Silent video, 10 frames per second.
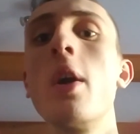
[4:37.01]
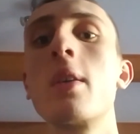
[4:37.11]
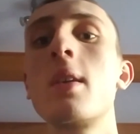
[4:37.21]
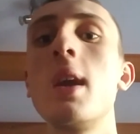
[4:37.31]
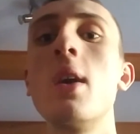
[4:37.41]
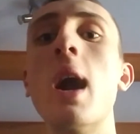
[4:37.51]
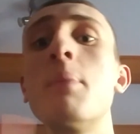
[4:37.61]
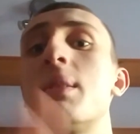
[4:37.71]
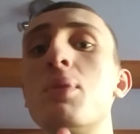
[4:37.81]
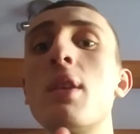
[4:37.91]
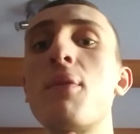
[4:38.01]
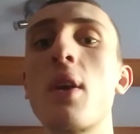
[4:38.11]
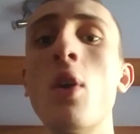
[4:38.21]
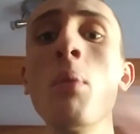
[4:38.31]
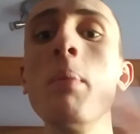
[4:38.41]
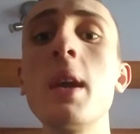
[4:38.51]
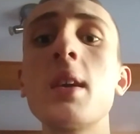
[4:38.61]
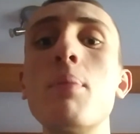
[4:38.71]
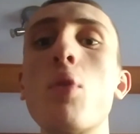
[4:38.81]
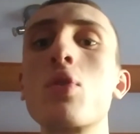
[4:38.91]
qui est un petit peu différent, mais
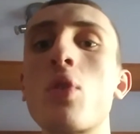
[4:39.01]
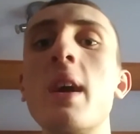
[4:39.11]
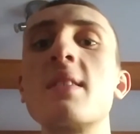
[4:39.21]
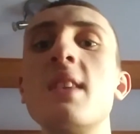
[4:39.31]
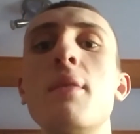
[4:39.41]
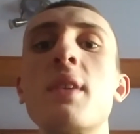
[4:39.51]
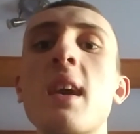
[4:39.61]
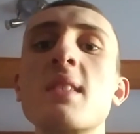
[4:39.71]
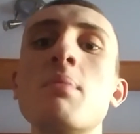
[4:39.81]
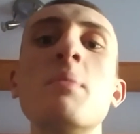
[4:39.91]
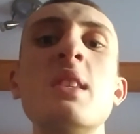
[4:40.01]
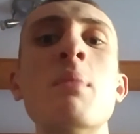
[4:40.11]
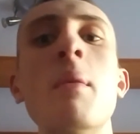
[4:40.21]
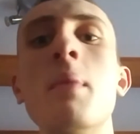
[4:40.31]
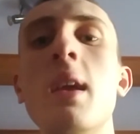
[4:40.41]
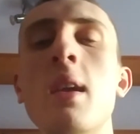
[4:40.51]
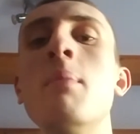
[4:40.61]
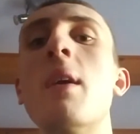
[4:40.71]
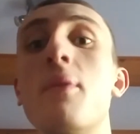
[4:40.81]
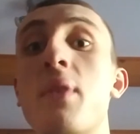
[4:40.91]
qui pour autant est assez efficace, même s'il
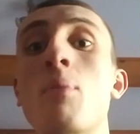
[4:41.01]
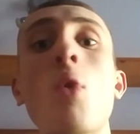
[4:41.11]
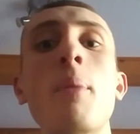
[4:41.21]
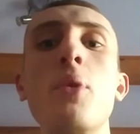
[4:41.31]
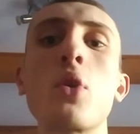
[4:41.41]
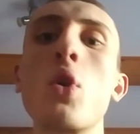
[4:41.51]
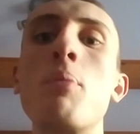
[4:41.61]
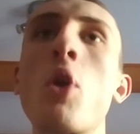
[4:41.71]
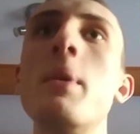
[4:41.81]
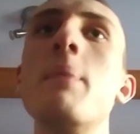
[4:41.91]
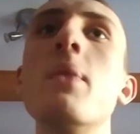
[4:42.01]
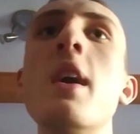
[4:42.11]
m'a fait moins peur que le premier.